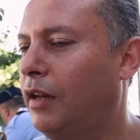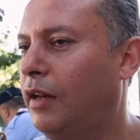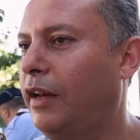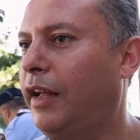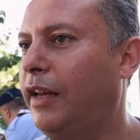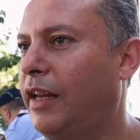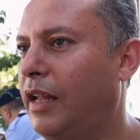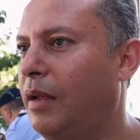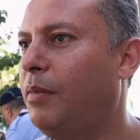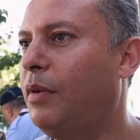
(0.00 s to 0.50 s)

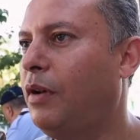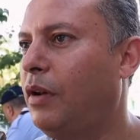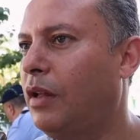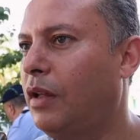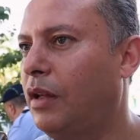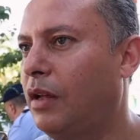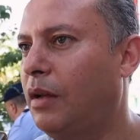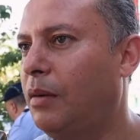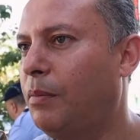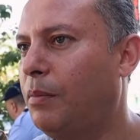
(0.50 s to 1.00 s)
العنايه
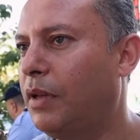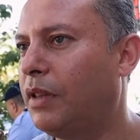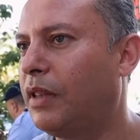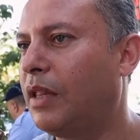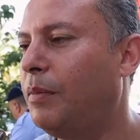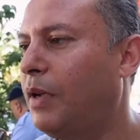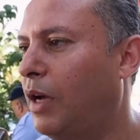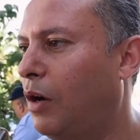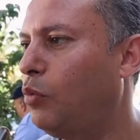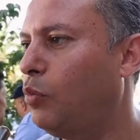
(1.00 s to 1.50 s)

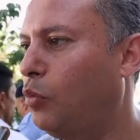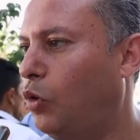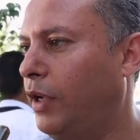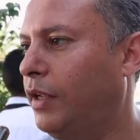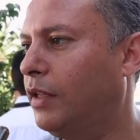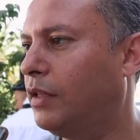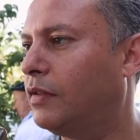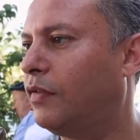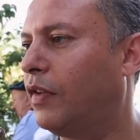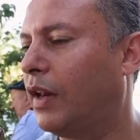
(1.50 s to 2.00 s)
بالطبيعه
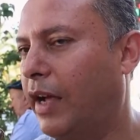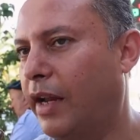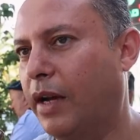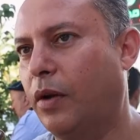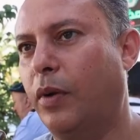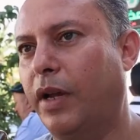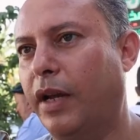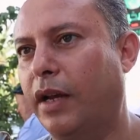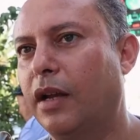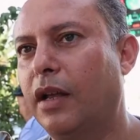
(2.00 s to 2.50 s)
والمحيط في
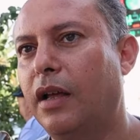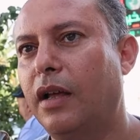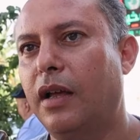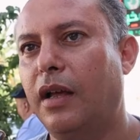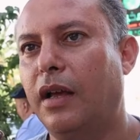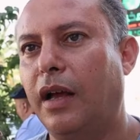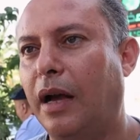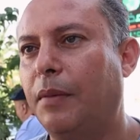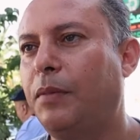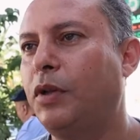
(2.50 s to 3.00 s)
القيروان
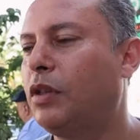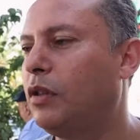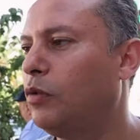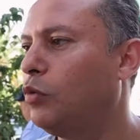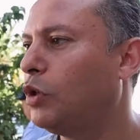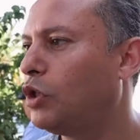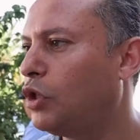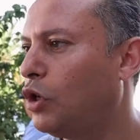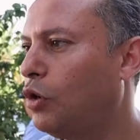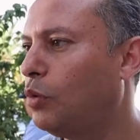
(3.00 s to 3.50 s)
حبيت
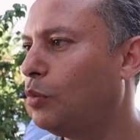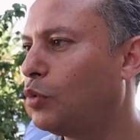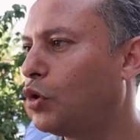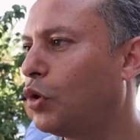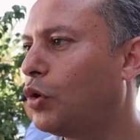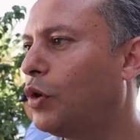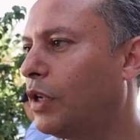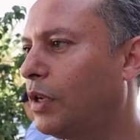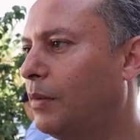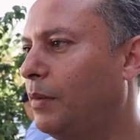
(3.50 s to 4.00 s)
نوجه لهم
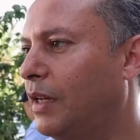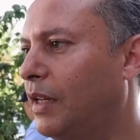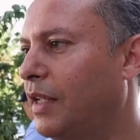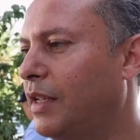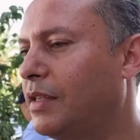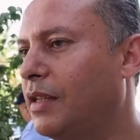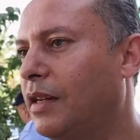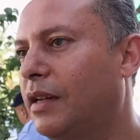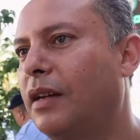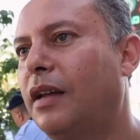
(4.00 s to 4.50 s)
شكر كبير
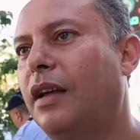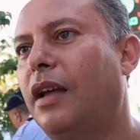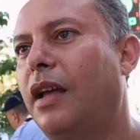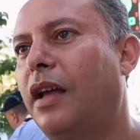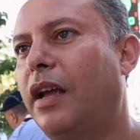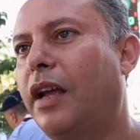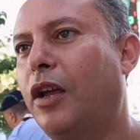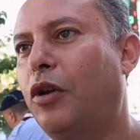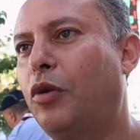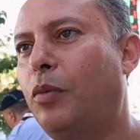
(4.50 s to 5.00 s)
ياسر
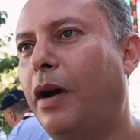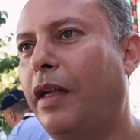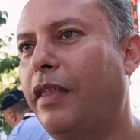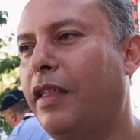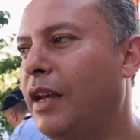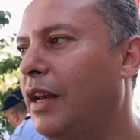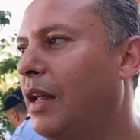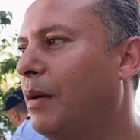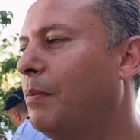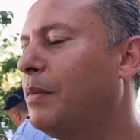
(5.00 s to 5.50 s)
كانوا
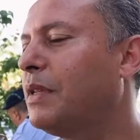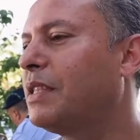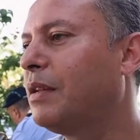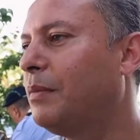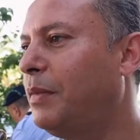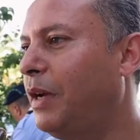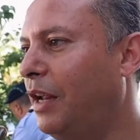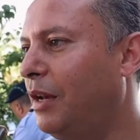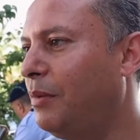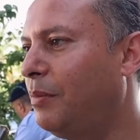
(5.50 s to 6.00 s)
بحذانا من
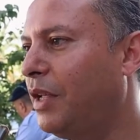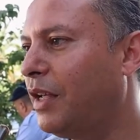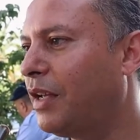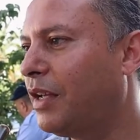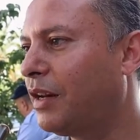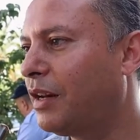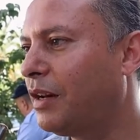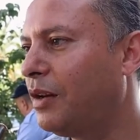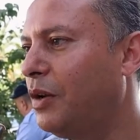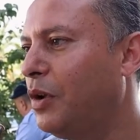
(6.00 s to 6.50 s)
الصباح
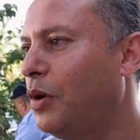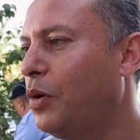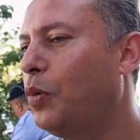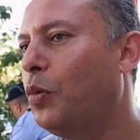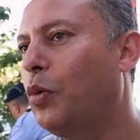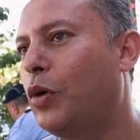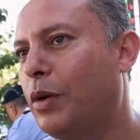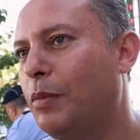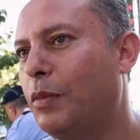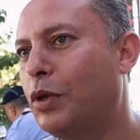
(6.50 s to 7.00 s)
الباكر
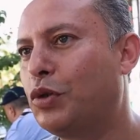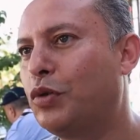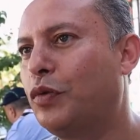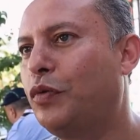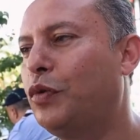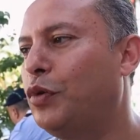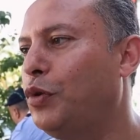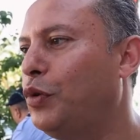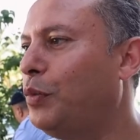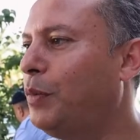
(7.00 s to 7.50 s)
وكما
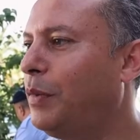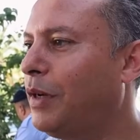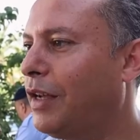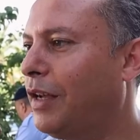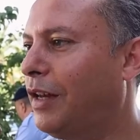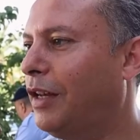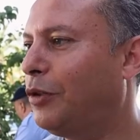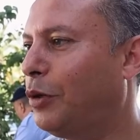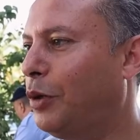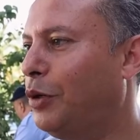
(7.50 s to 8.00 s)
تشوفوا اليوم
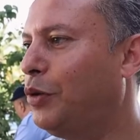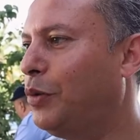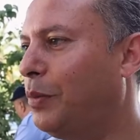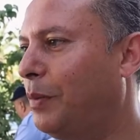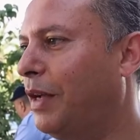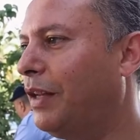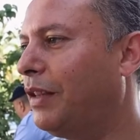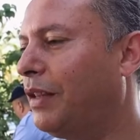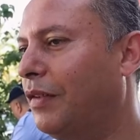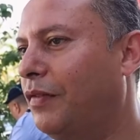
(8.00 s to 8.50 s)
خرطوا
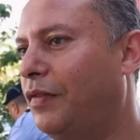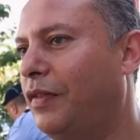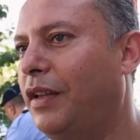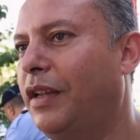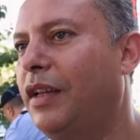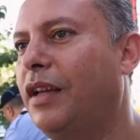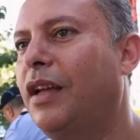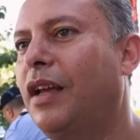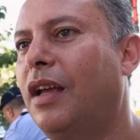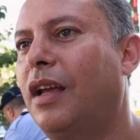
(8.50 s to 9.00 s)
عليهم معناتها
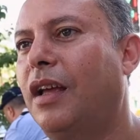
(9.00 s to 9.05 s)
في